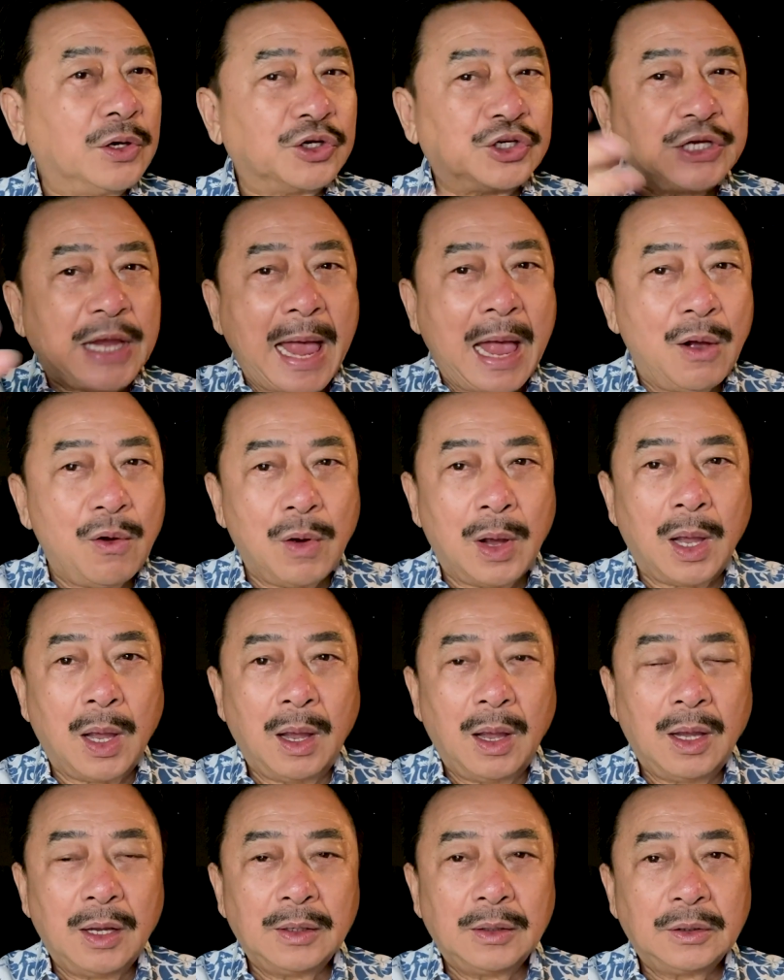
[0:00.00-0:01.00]
sau à,
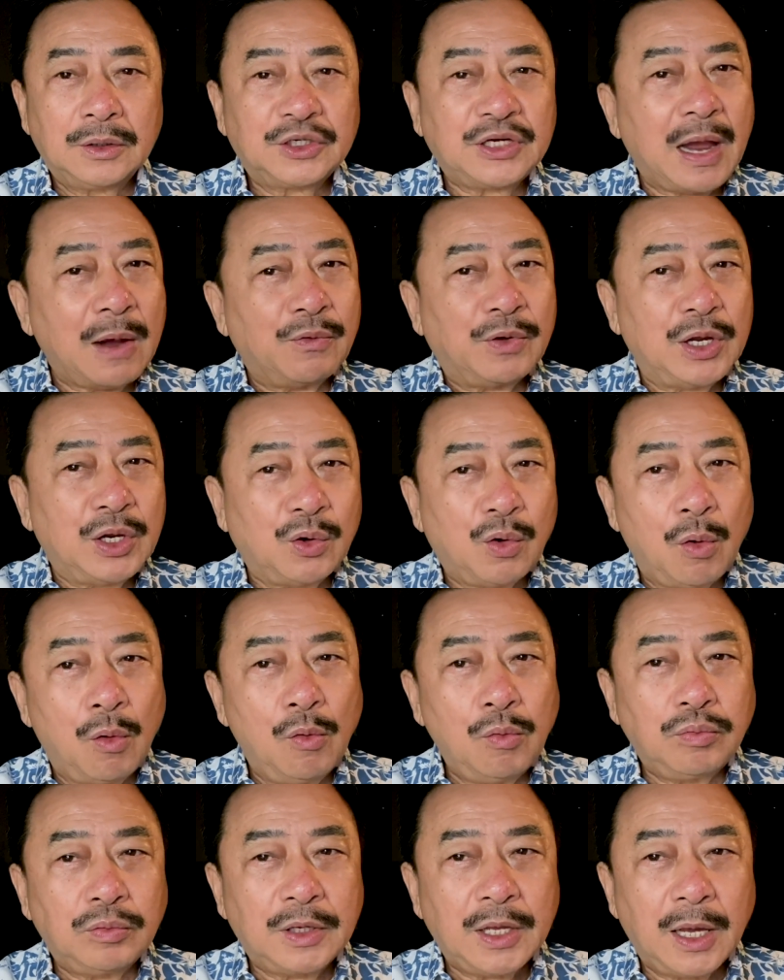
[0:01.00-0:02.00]
sau khi cô út
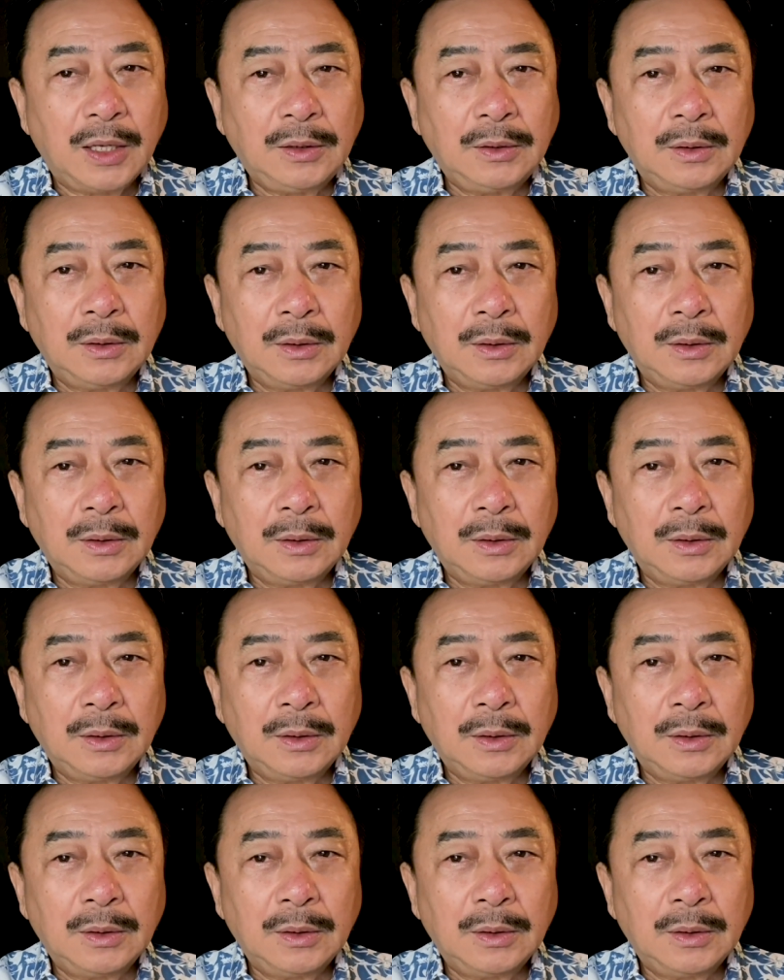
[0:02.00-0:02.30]
chết,